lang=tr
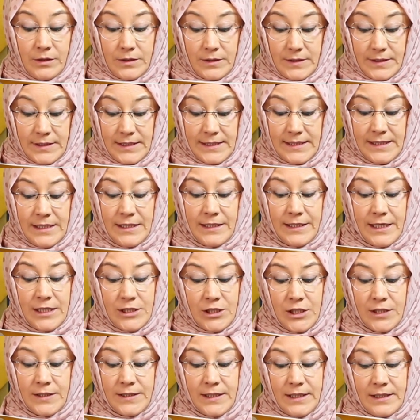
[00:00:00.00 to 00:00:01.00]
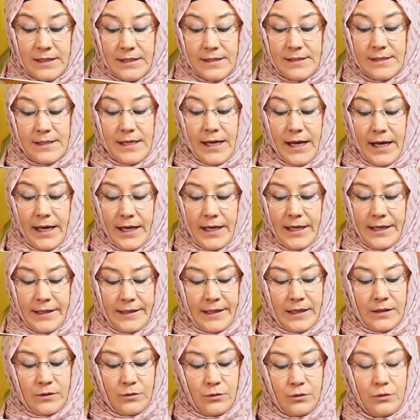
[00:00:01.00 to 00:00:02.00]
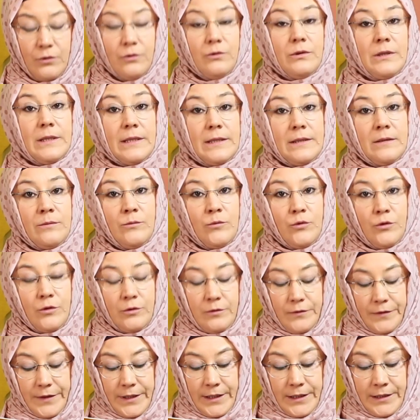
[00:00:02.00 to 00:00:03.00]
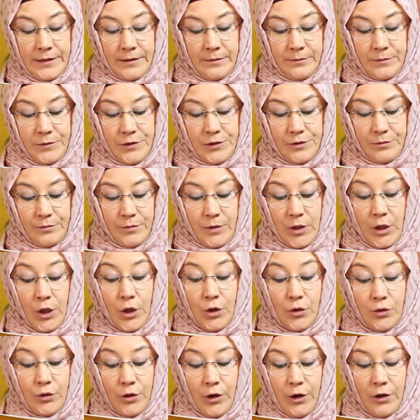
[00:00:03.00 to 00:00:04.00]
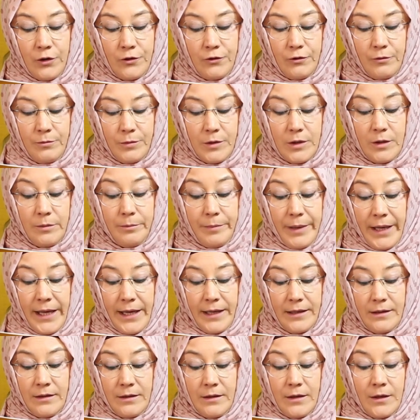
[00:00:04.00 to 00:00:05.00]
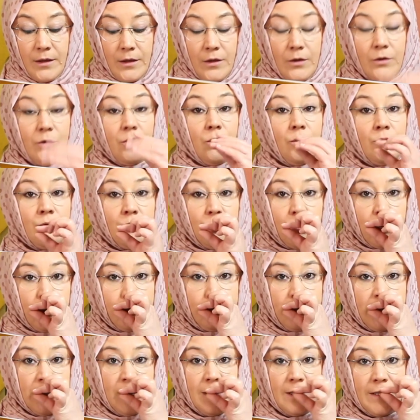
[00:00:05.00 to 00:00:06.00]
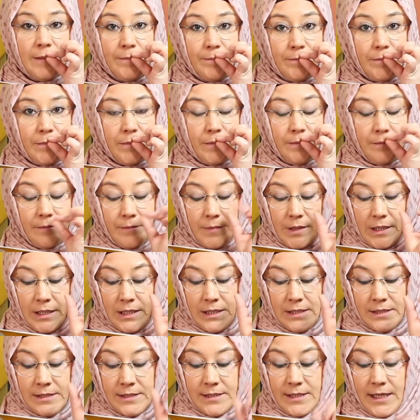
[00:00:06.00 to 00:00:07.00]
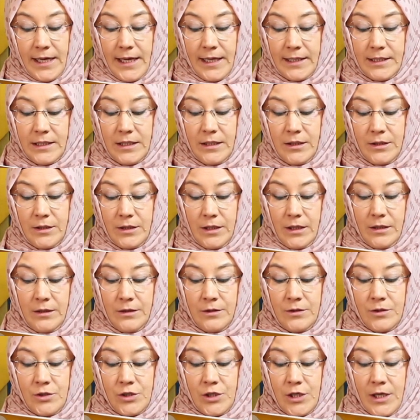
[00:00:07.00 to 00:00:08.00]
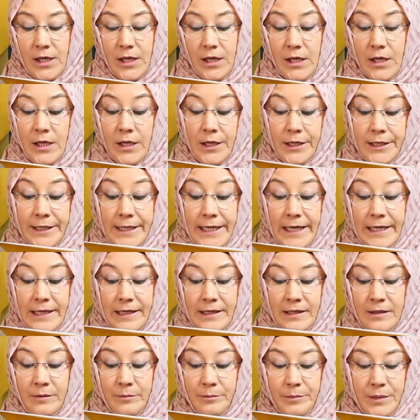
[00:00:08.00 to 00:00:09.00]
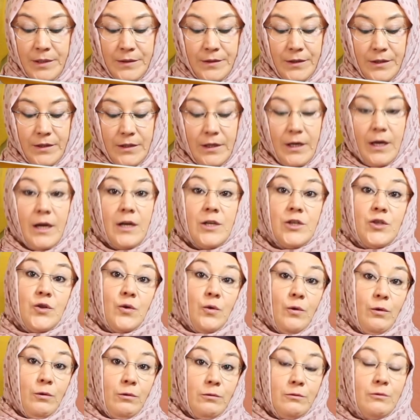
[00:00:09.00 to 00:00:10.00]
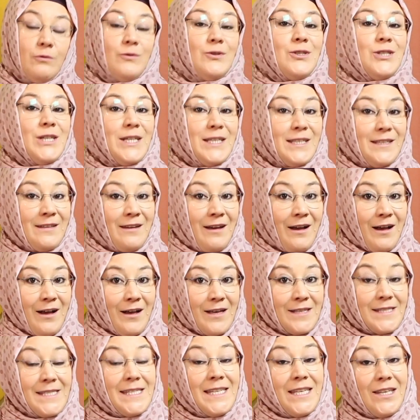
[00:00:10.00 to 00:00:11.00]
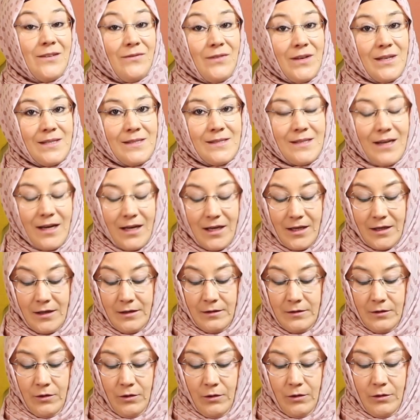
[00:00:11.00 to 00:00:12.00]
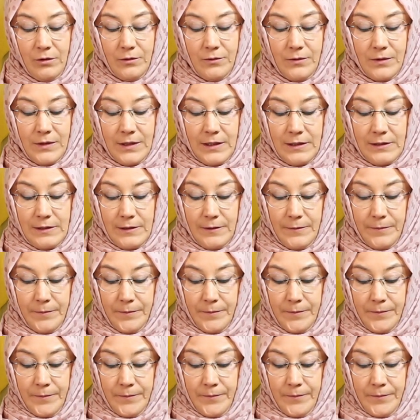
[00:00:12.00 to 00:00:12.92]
Sizin reçetenizi aynen uyguladım Ulviye Hanımcığım. Gördüm ki ben konuşmayıp sakin kalınca gelinim bana karşı oldukça nazik ve saygılı oldu dedi.